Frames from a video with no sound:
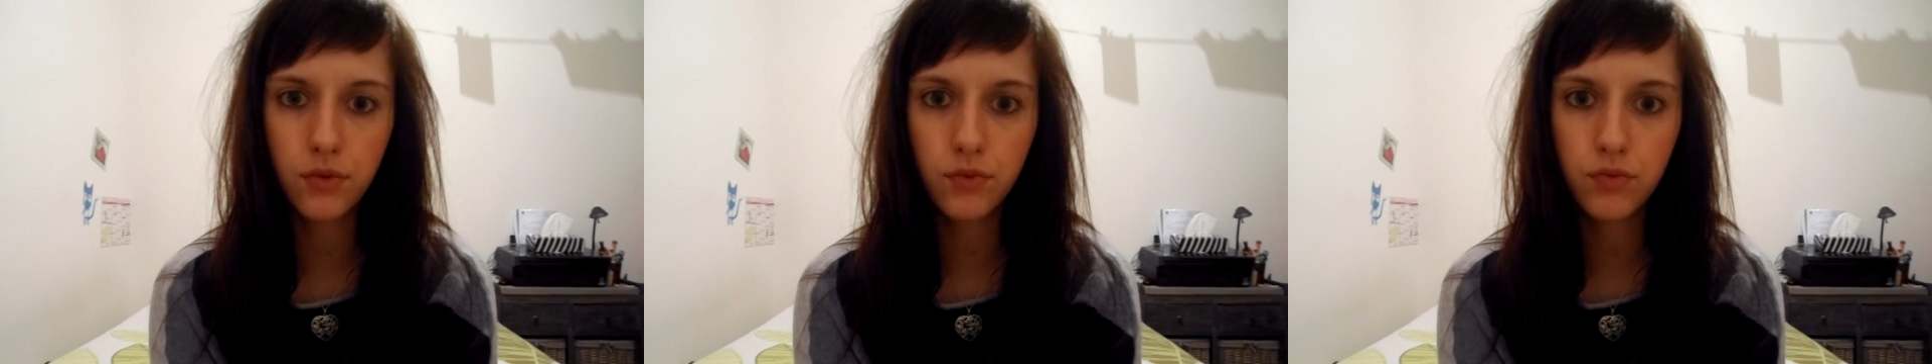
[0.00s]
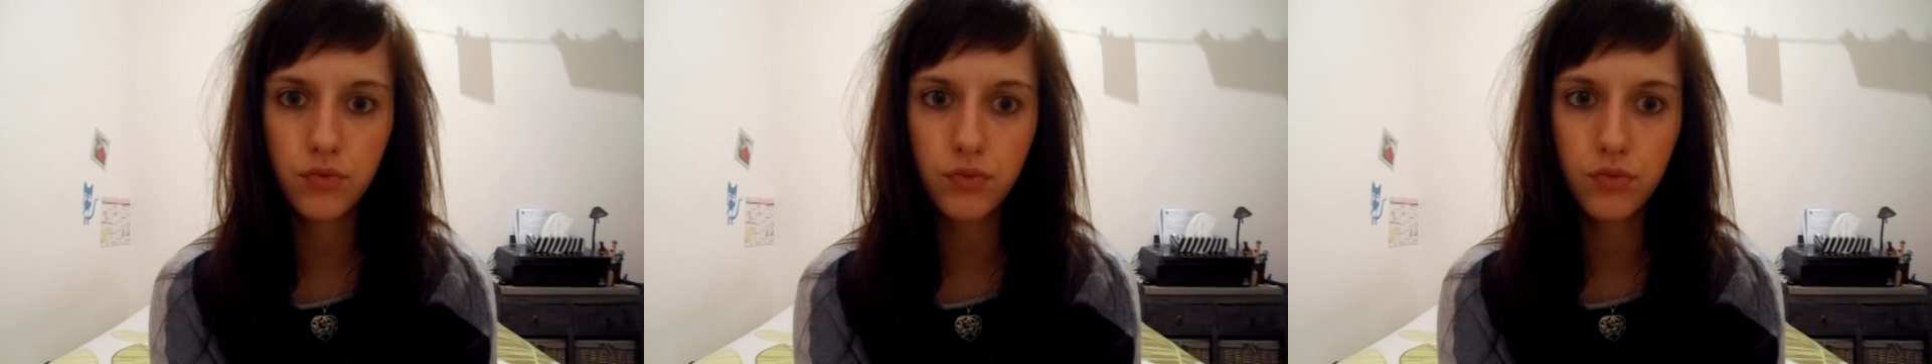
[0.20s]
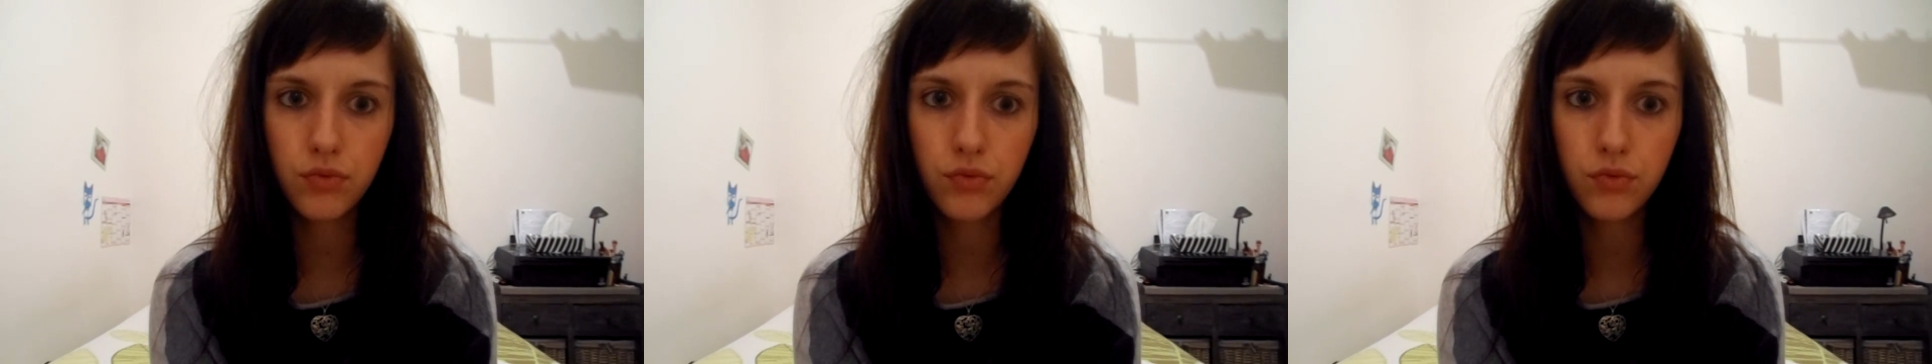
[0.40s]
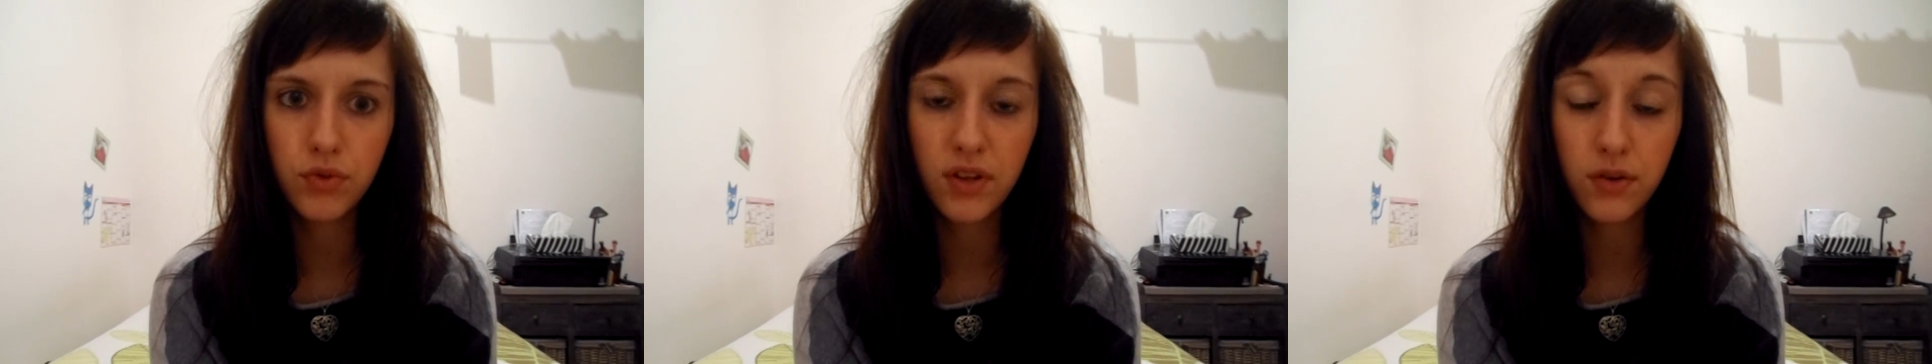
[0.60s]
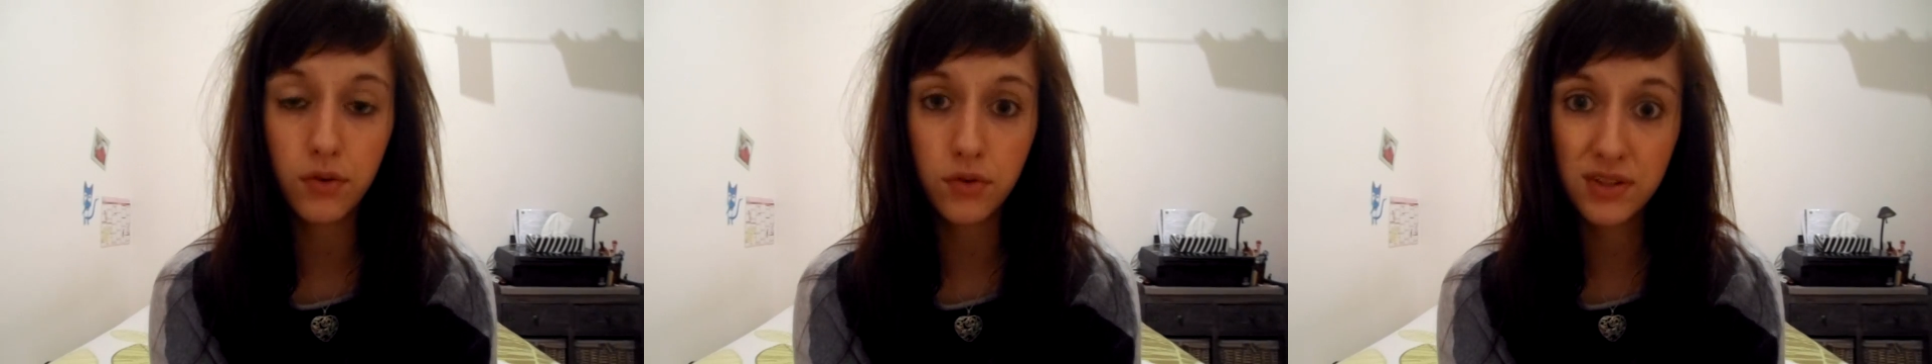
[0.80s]
vous
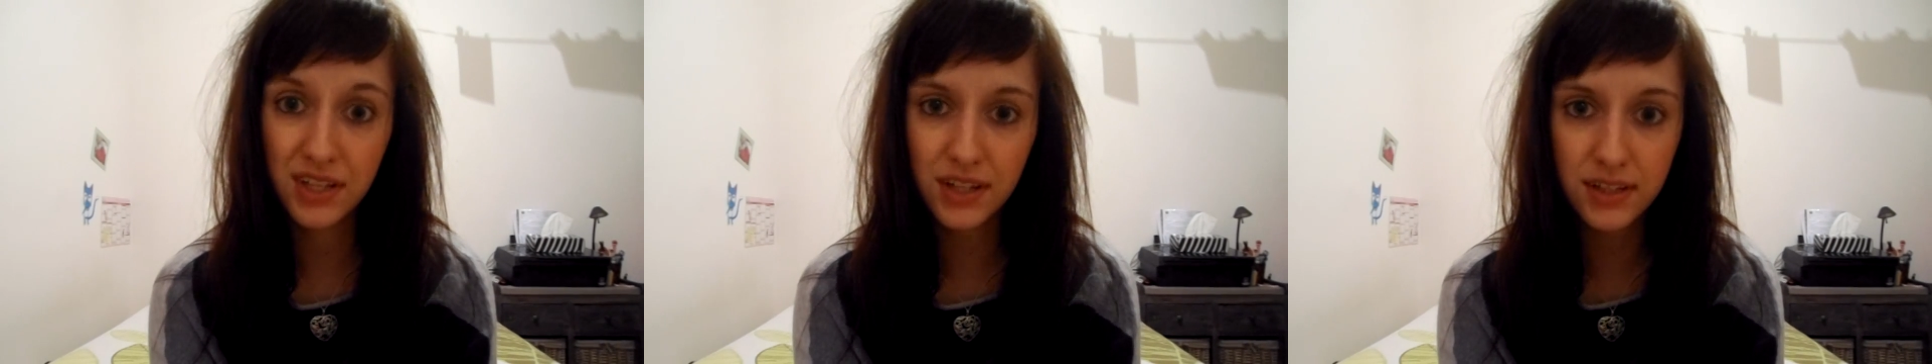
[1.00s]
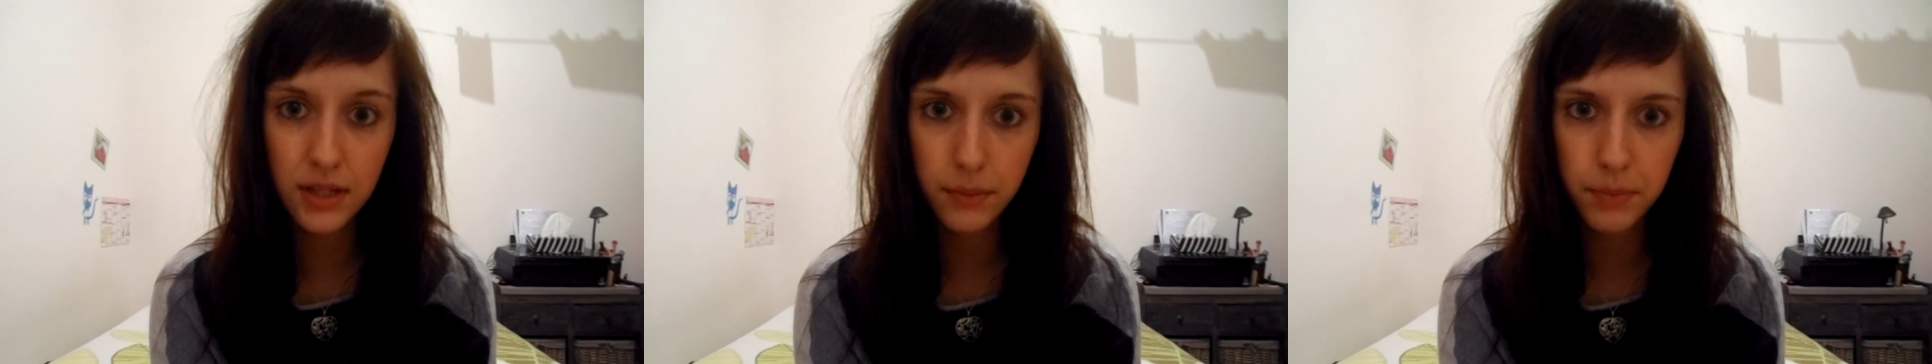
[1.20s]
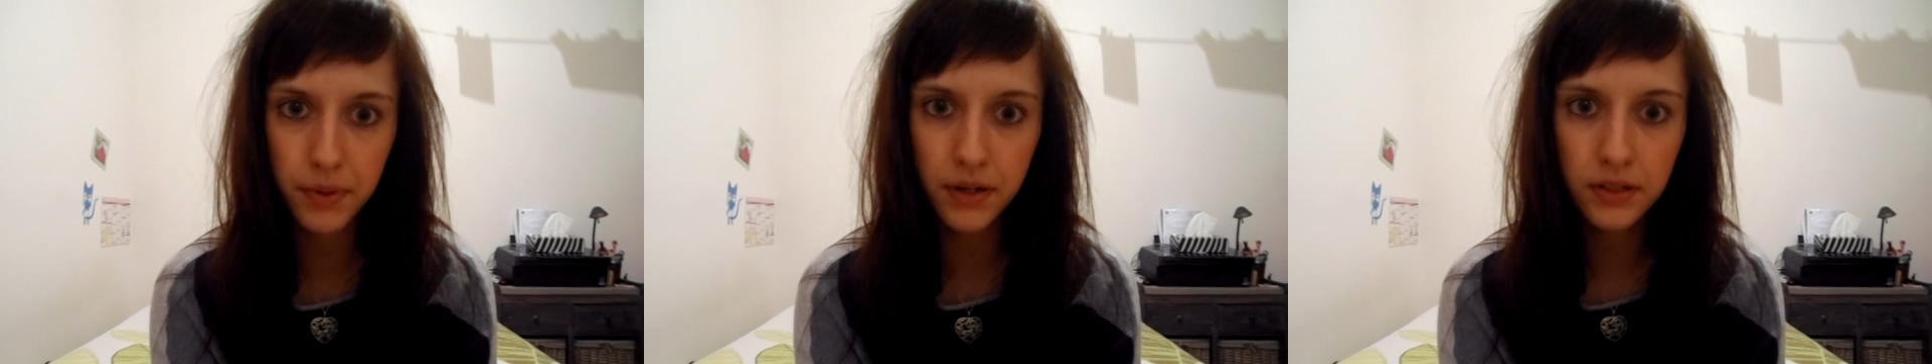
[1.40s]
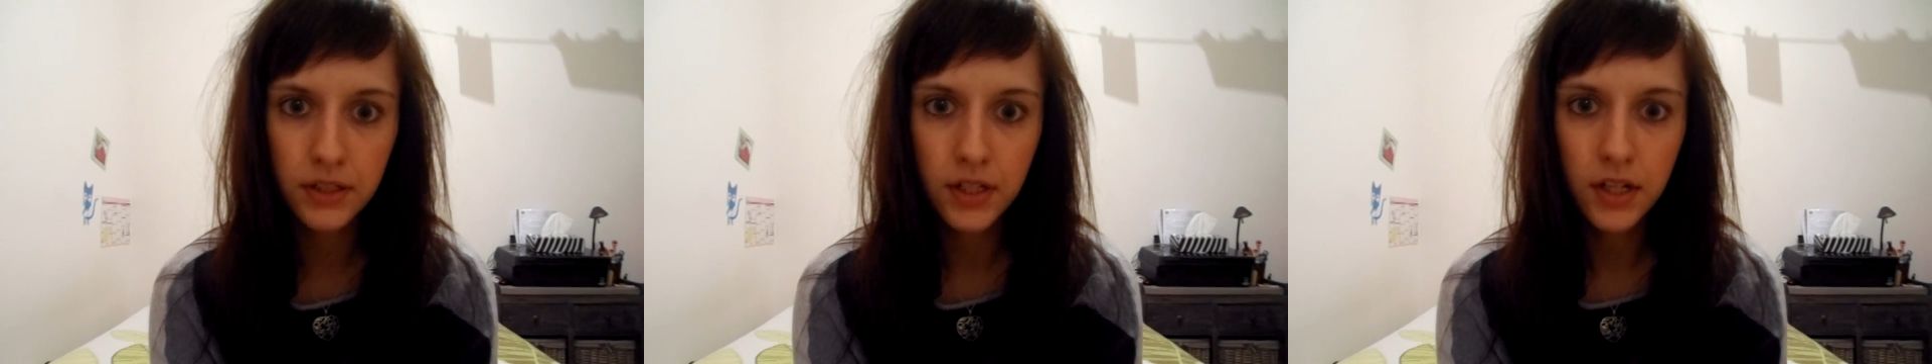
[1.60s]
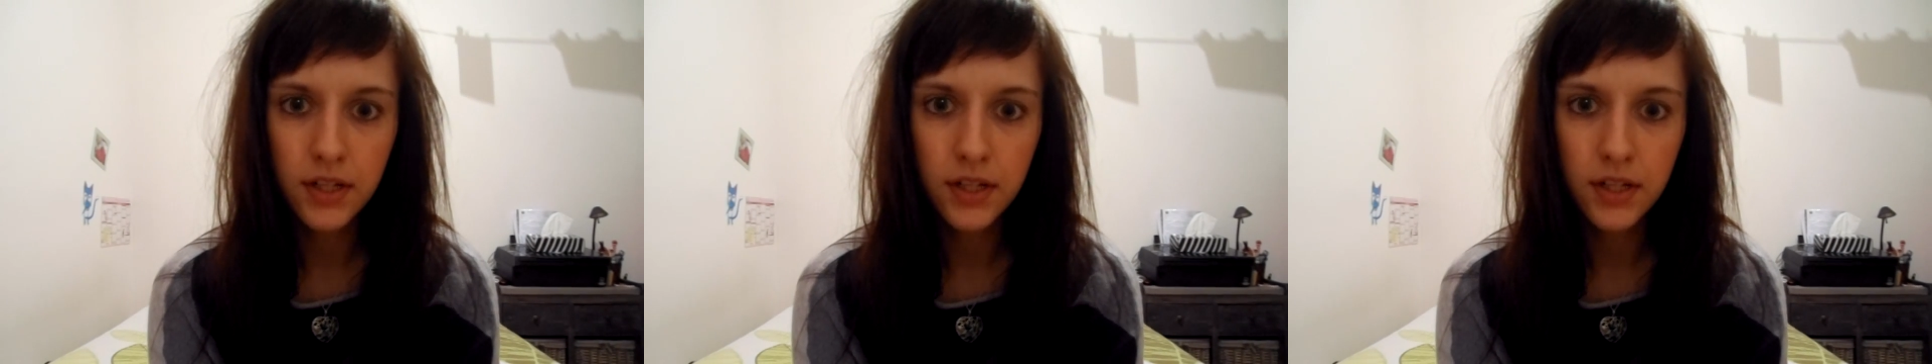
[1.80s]
ne traitez pas,